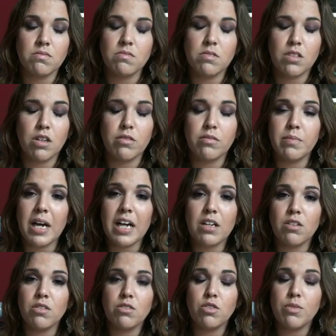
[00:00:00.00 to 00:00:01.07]
Non, une
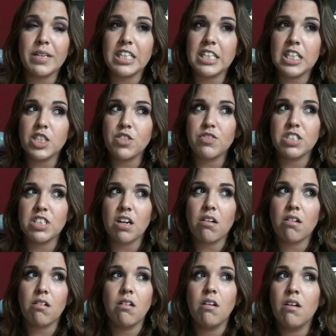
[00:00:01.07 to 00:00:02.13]
marque de maquillage, je veux
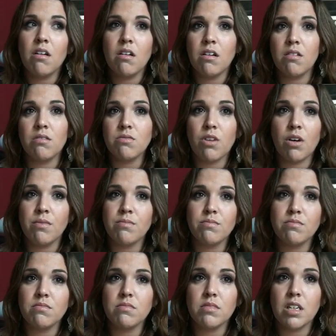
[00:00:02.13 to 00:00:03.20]
dire, non.
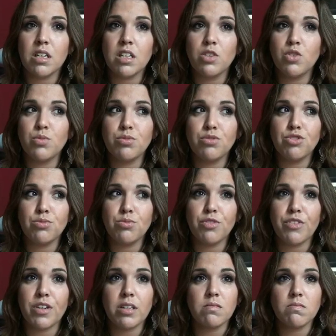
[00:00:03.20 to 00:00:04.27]
Il y, a, du bon et du
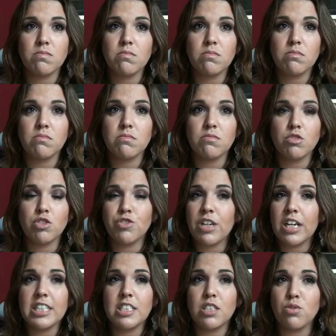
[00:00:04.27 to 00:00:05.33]
mauvais. Donc je
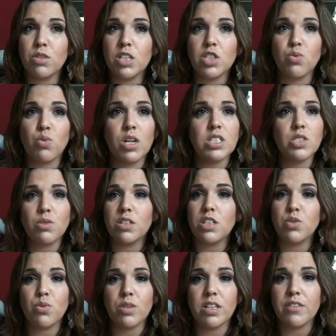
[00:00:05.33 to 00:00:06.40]
vais rester sur les soins. Sur les
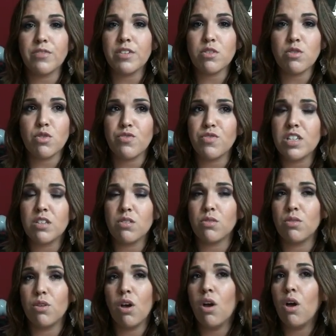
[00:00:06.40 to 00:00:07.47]
soins, il y a philosophie
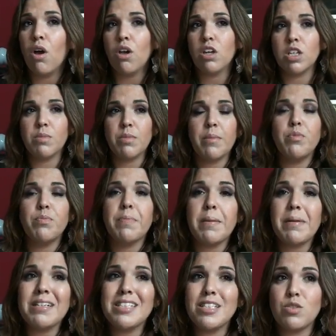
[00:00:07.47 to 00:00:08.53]
qui m'a pas
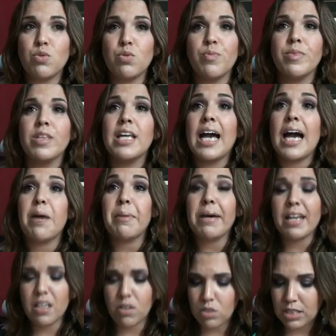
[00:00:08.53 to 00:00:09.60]
mal déçue.
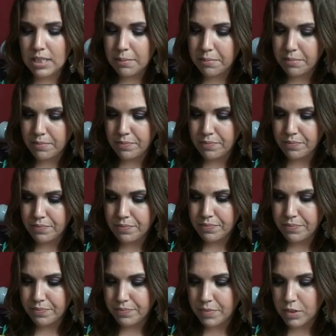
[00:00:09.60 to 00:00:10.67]
Après, que j'aime,
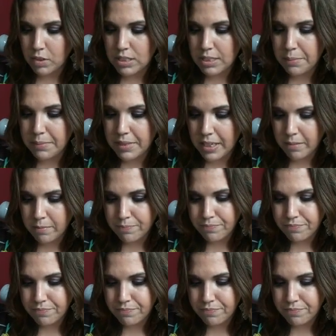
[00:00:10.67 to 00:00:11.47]
que j'aime bien.